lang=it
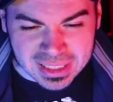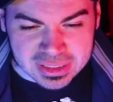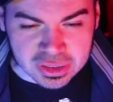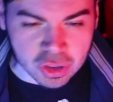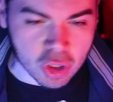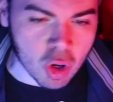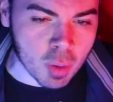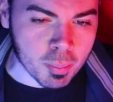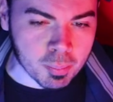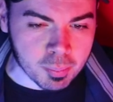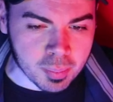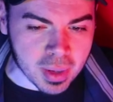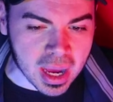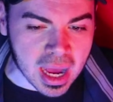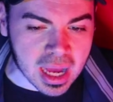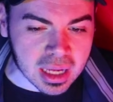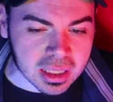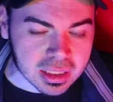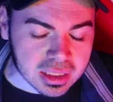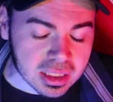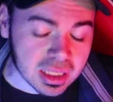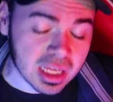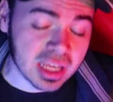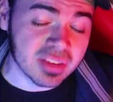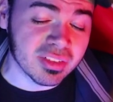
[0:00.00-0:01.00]
troppa.
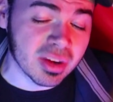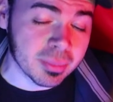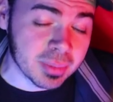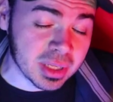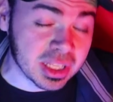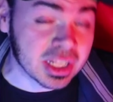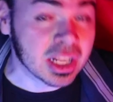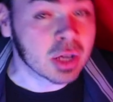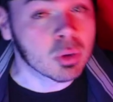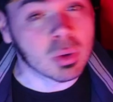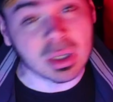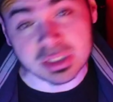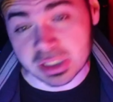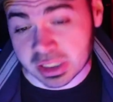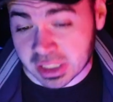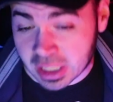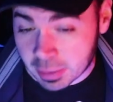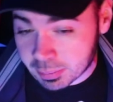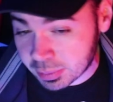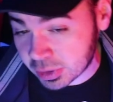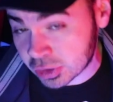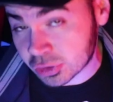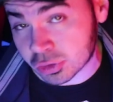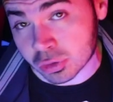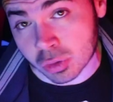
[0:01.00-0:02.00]
E va bene, qua ti
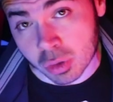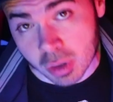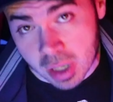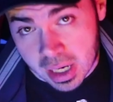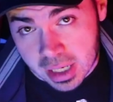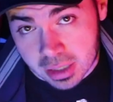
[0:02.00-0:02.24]
capisco,